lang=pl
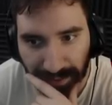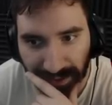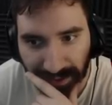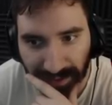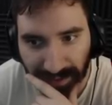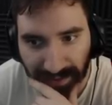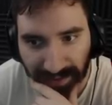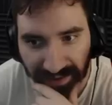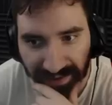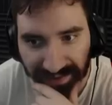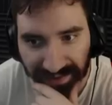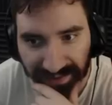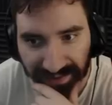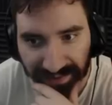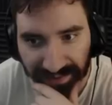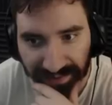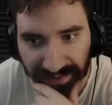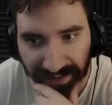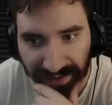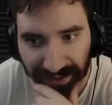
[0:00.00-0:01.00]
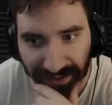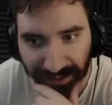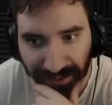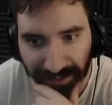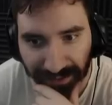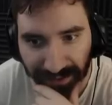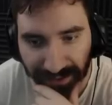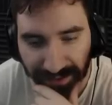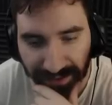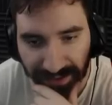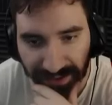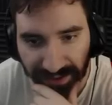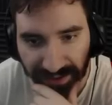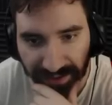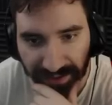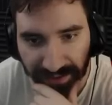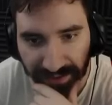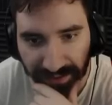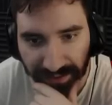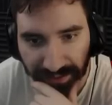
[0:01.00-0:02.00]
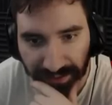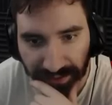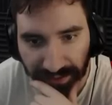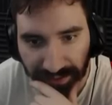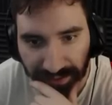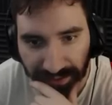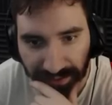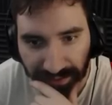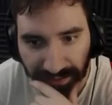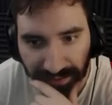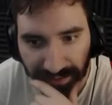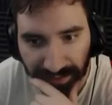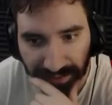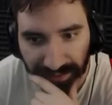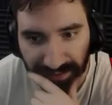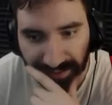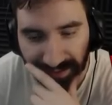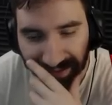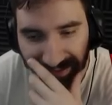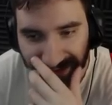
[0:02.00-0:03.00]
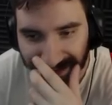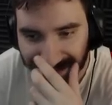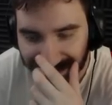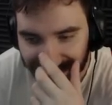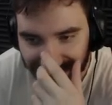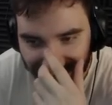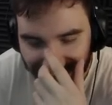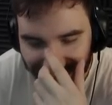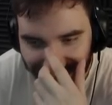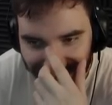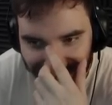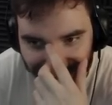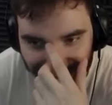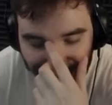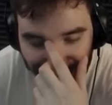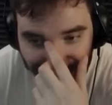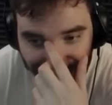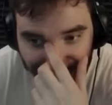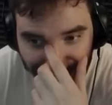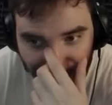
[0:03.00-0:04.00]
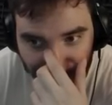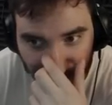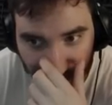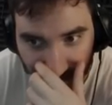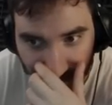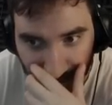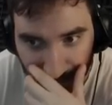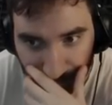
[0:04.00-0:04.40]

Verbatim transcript: trochę serotoniny. To daje szczęście, rozumiem.